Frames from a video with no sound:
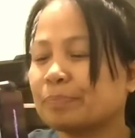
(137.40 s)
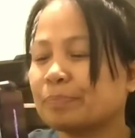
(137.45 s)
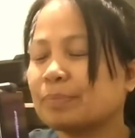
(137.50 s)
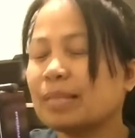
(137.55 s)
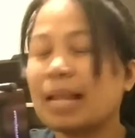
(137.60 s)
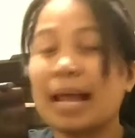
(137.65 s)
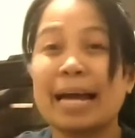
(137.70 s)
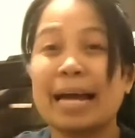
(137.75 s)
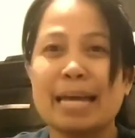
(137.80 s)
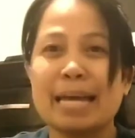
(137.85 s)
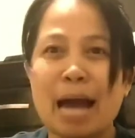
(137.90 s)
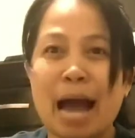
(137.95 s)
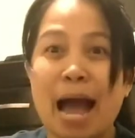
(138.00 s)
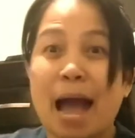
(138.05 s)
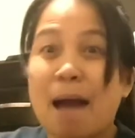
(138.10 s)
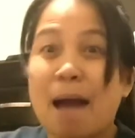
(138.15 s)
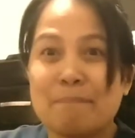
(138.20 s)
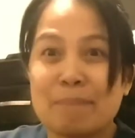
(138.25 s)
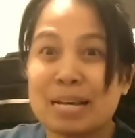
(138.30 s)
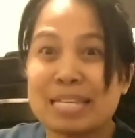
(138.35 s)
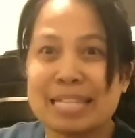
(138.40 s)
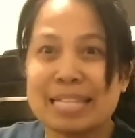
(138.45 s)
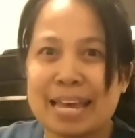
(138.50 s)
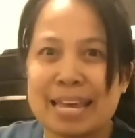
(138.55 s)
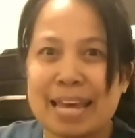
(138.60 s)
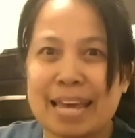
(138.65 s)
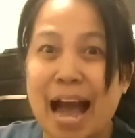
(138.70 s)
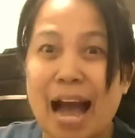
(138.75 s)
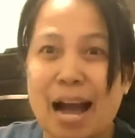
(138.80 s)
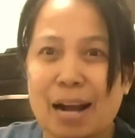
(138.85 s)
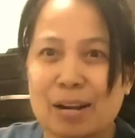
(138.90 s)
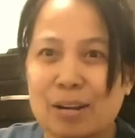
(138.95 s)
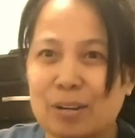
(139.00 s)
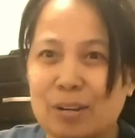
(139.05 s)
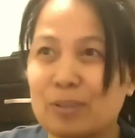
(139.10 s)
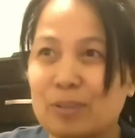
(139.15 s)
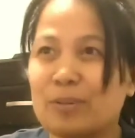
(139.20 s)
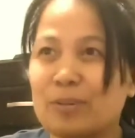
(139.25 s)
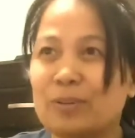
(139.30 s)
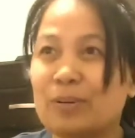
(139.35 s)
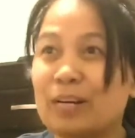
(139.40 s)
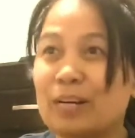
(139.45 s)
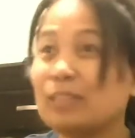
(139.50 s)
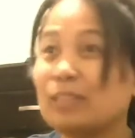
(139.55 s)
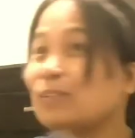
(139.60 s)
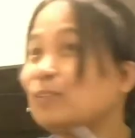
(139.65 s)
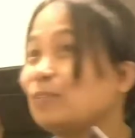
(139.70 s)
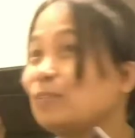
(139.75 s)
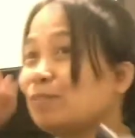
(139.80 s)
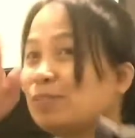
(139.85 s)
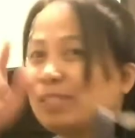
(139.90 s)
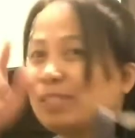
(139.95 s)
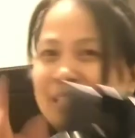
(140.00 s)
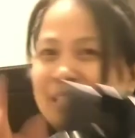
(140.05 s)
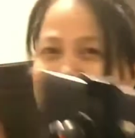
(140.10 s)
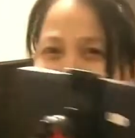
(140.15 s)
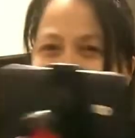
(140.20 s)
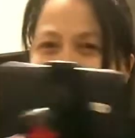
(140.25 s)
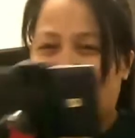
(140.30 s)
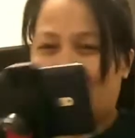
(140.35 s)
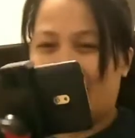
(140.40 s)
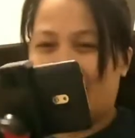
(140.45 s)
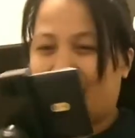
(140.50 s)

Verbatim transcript: Kaya, masaya ako. Ando doon sila.